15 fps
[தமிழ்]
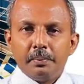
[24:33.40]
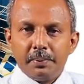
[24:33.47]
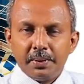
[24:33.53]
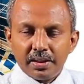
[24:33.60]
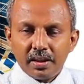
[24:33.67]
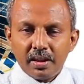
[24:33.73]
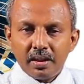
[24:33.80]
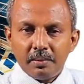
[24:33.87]

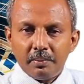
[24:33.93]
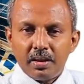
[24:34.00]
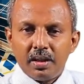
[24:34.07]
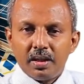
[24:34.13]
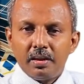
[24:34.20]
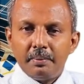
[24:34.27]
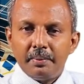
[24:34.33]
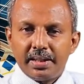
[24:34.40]

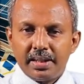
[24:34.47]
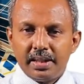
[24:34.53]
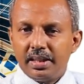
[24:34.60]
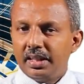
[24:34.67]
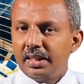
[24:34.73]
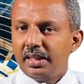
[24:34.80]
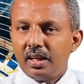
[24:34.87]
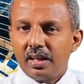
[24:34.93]
பிரதானமாக
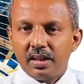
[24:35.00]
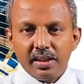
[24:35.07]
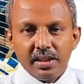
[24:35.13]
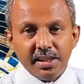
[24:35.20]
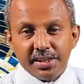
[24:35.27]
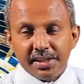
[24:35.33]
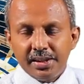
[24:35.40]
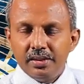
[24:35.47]
மரங்களை நாங்கள்
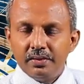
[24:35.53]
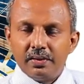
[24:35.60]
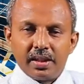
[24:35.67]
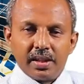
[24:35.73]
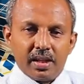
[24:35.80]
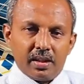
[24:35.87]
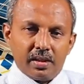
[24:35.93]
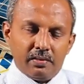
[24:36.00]
இரண்டு
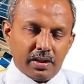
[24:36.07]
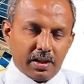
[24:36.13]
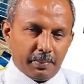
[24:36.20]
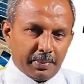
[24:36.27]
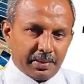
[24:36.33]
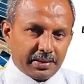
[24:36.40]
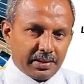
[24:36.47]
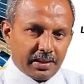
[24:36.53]
வகையாக
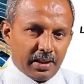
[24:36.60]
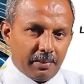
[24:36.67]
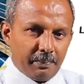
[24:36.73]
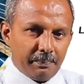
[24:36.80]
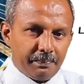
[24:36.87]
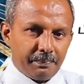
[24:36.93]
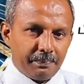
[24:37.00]
வகைப்படுத்தலாம்